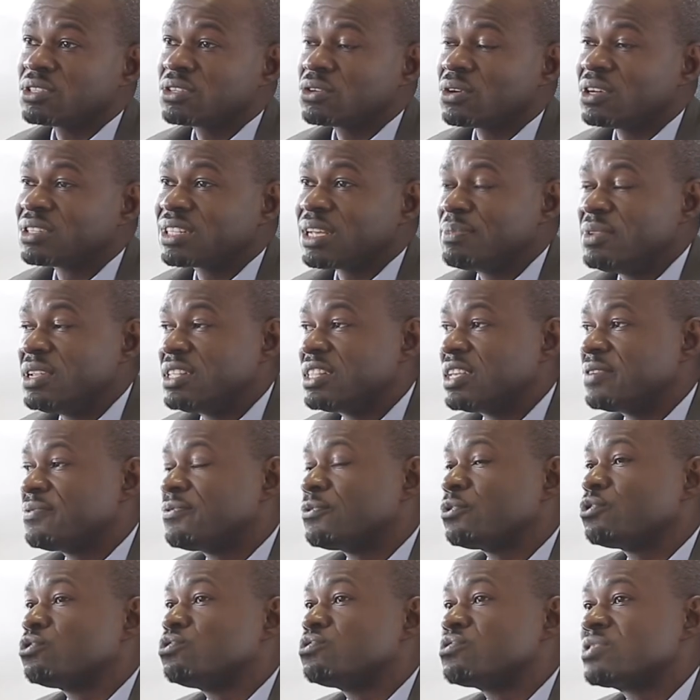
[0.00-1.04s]
de rentabilité
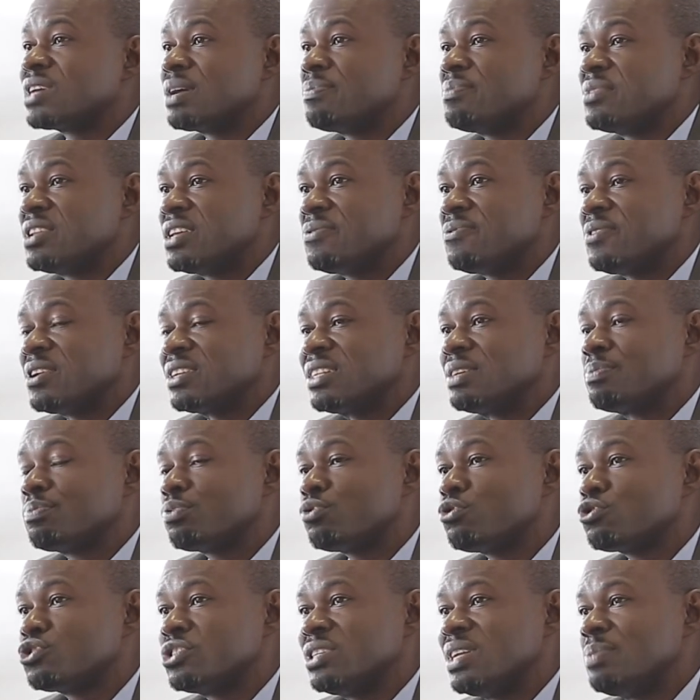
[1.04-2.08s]
vont nous amener vers des
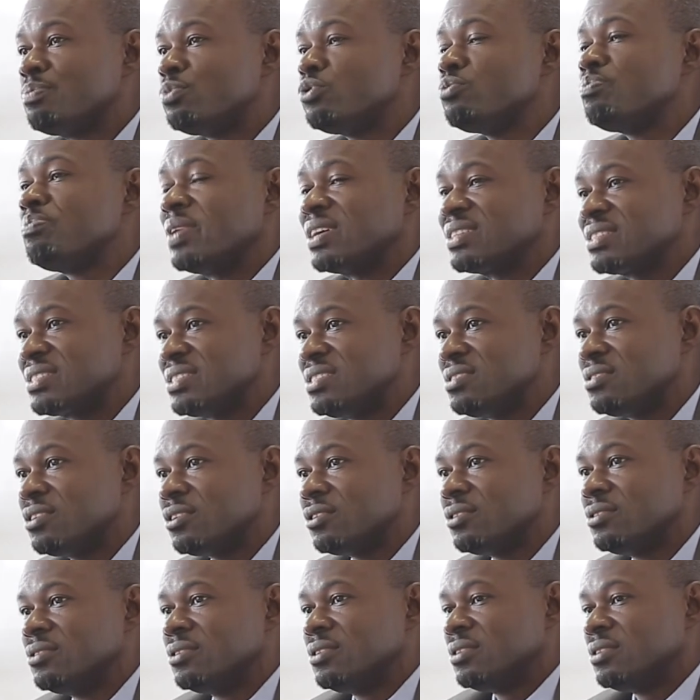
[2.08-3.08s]
projets les plus pertinents.